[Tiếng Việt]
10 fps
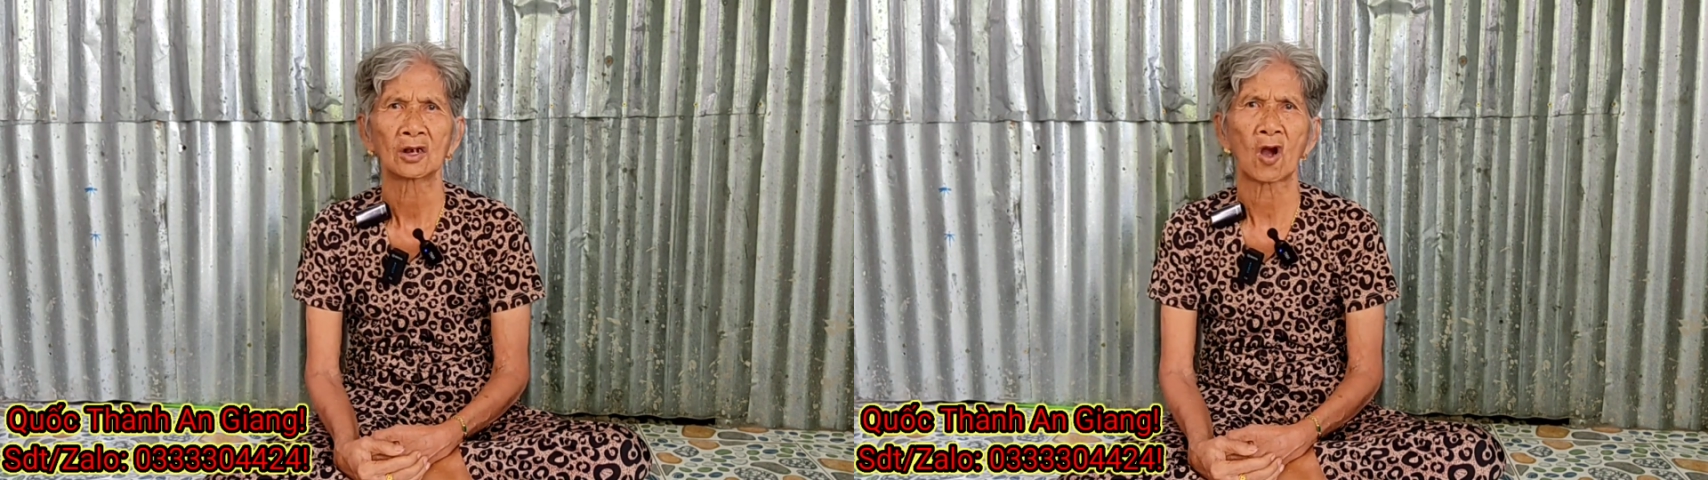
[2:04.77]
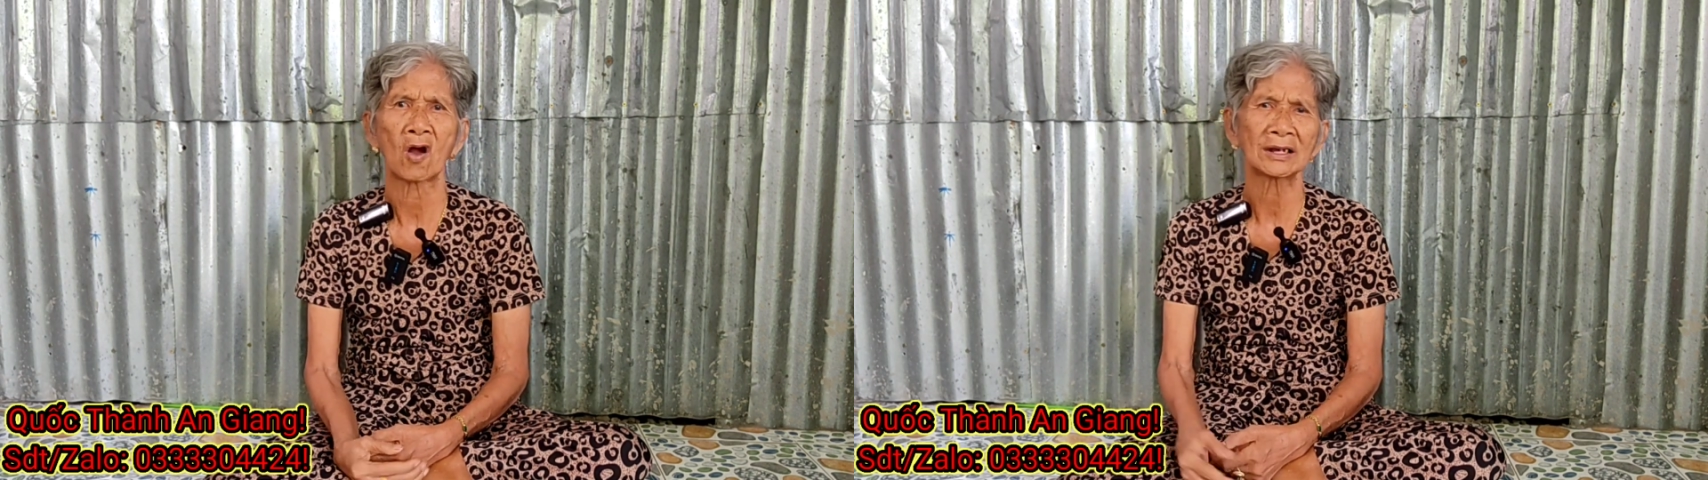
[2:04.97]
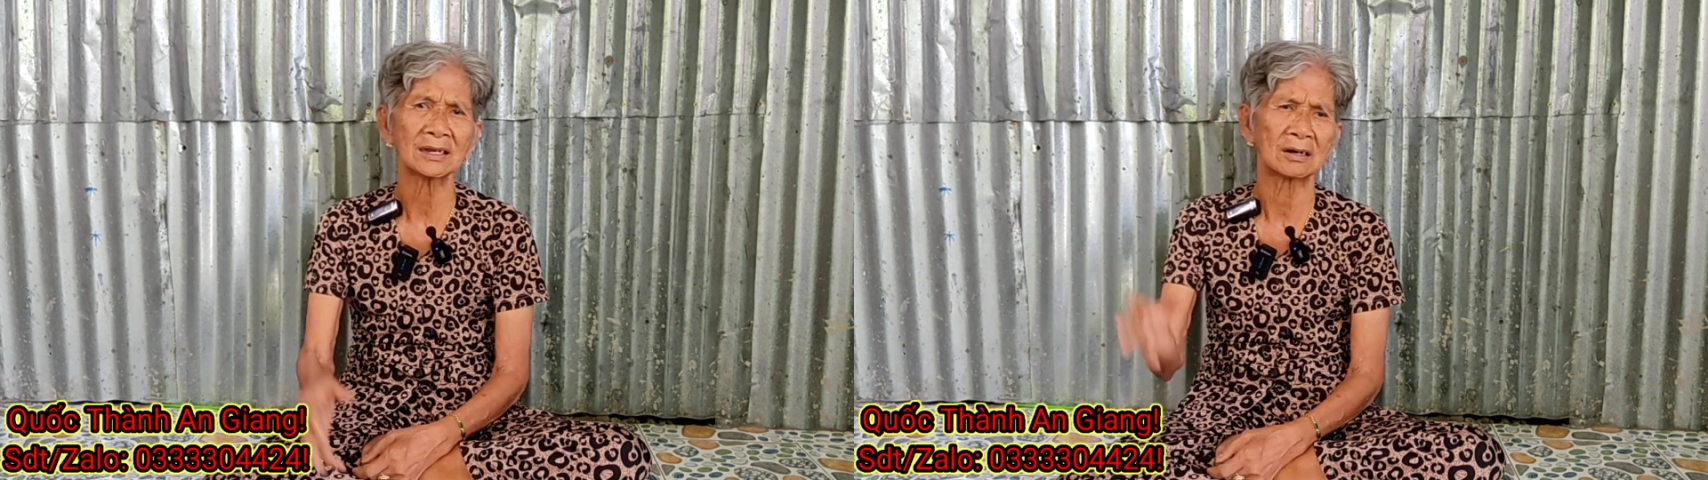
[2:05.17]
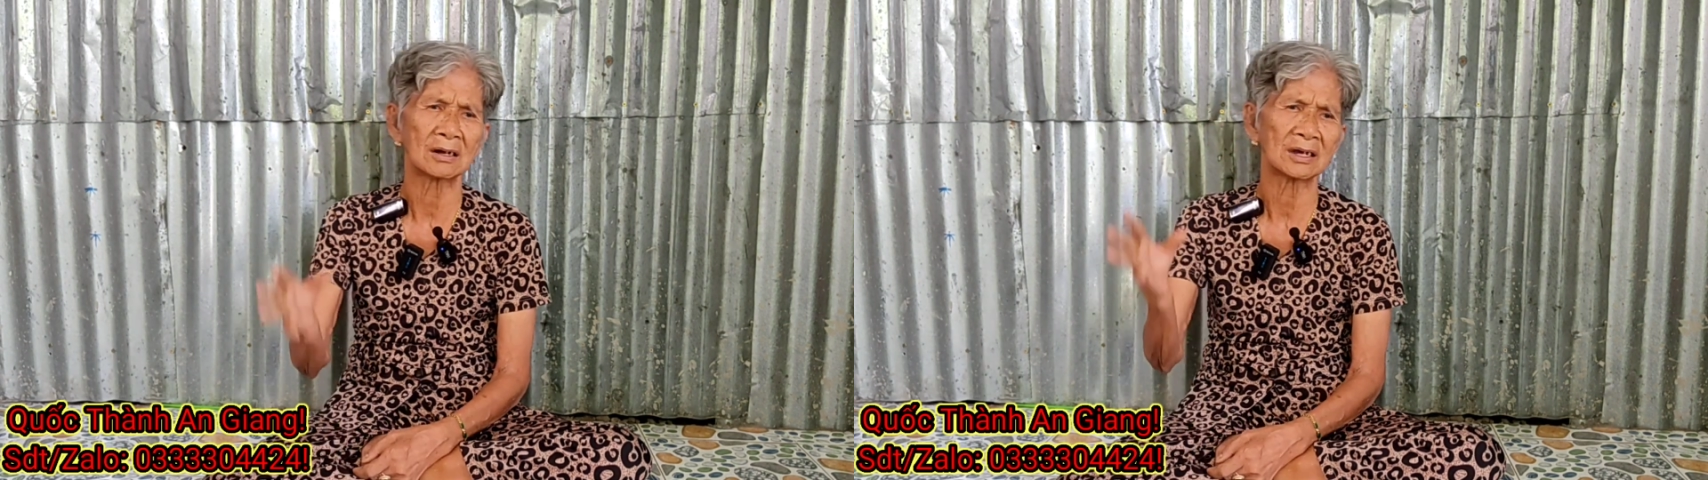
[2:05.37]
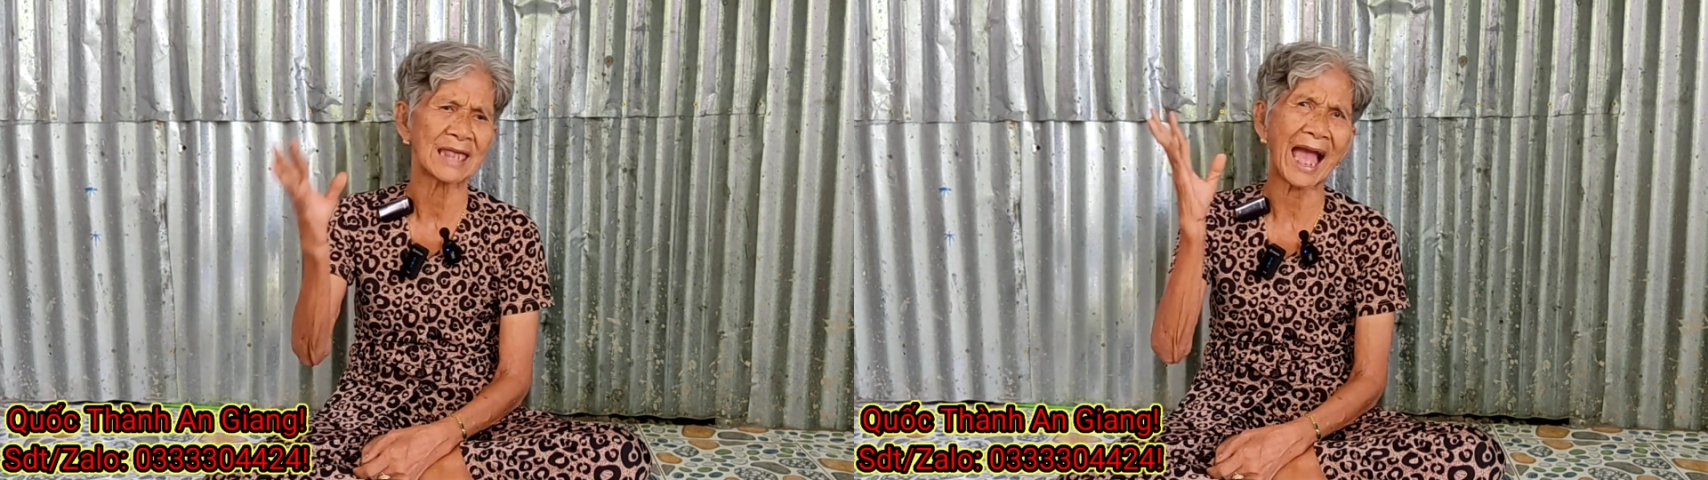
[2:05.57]
còn cái
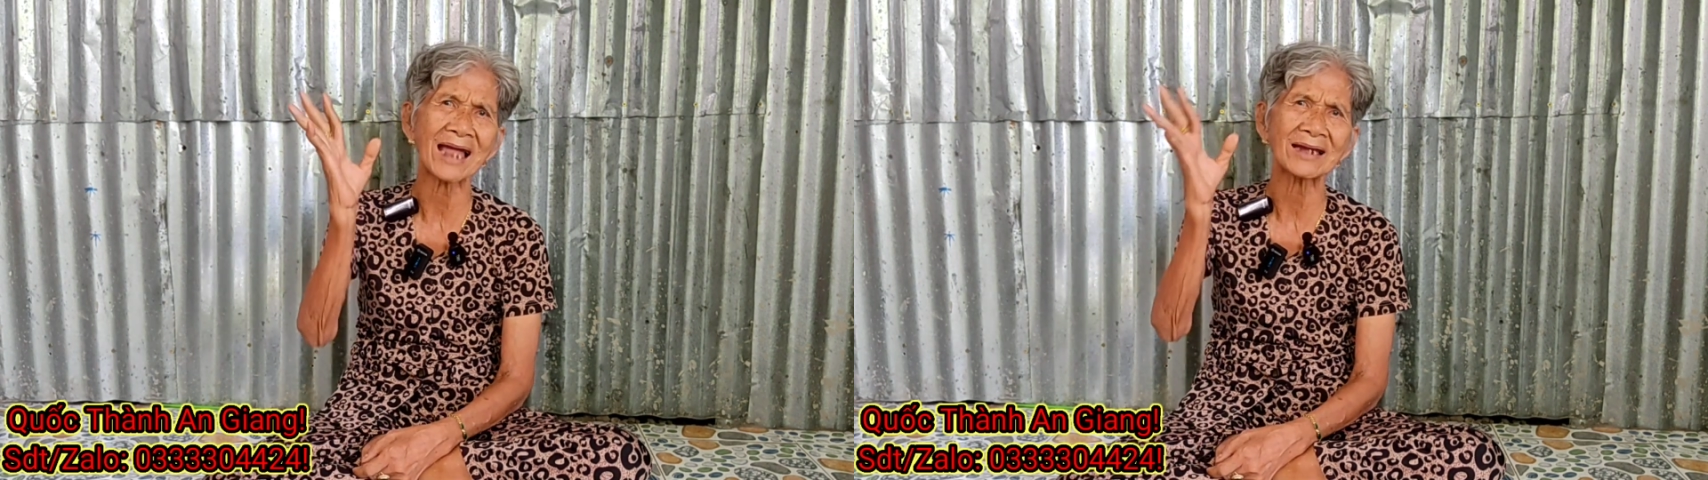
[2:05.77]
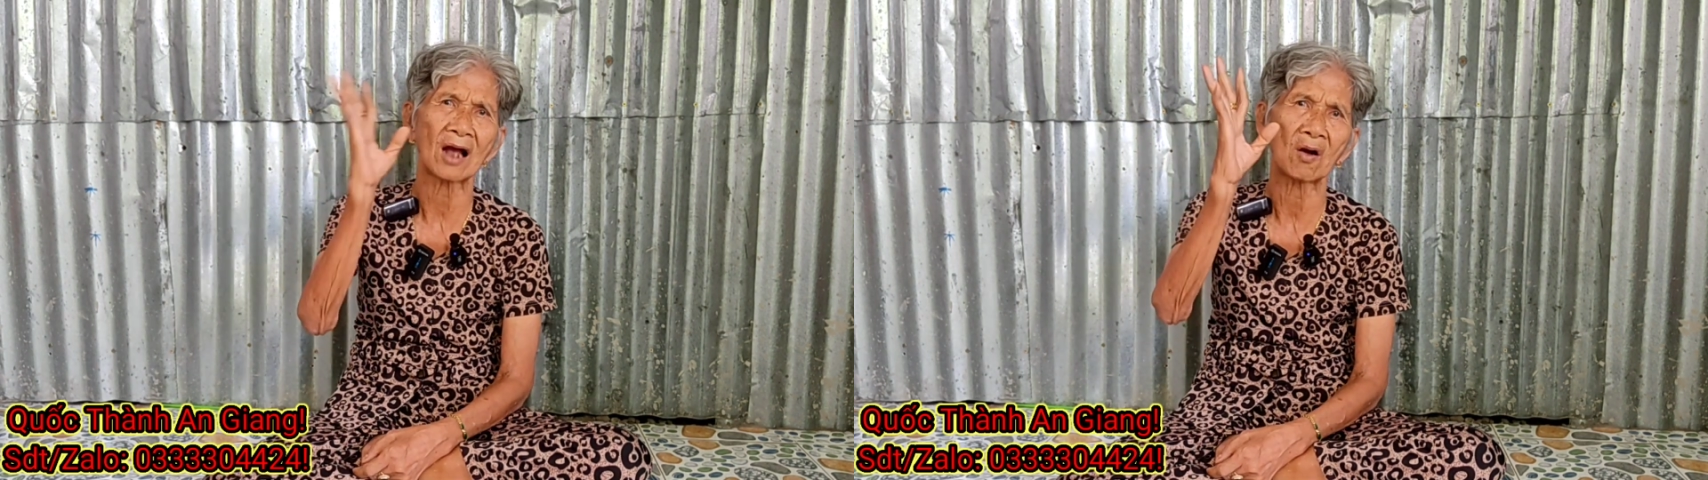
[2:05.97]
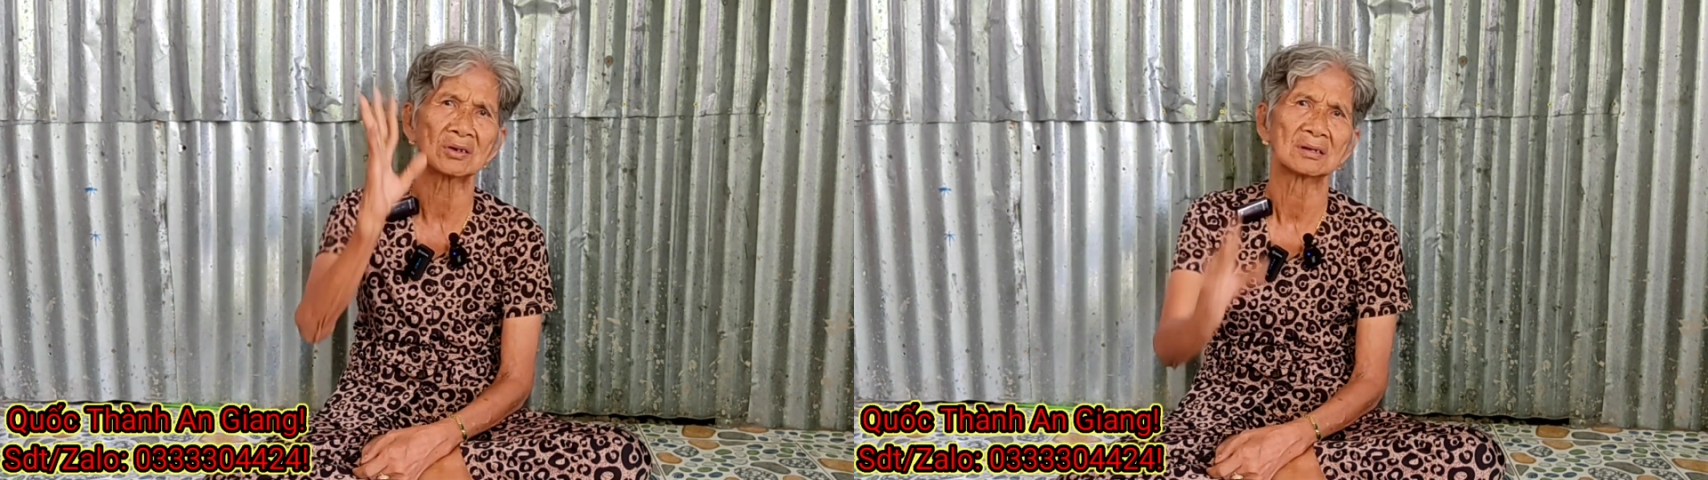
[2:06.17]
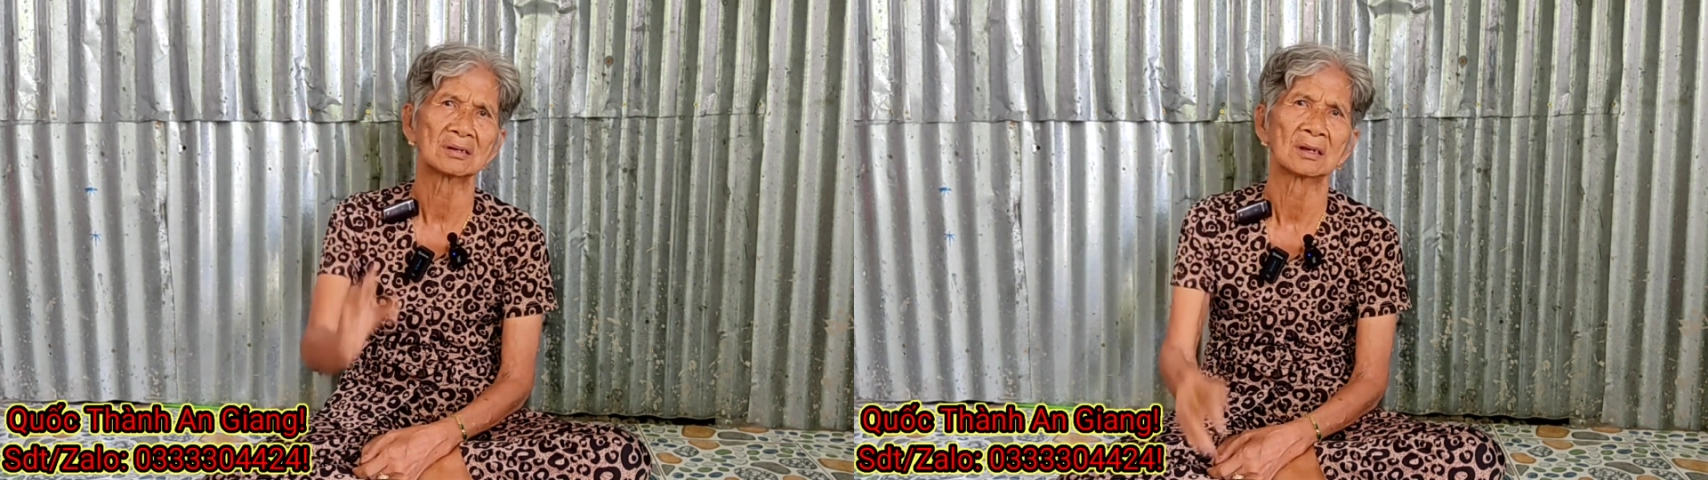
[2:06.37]
người giả rồi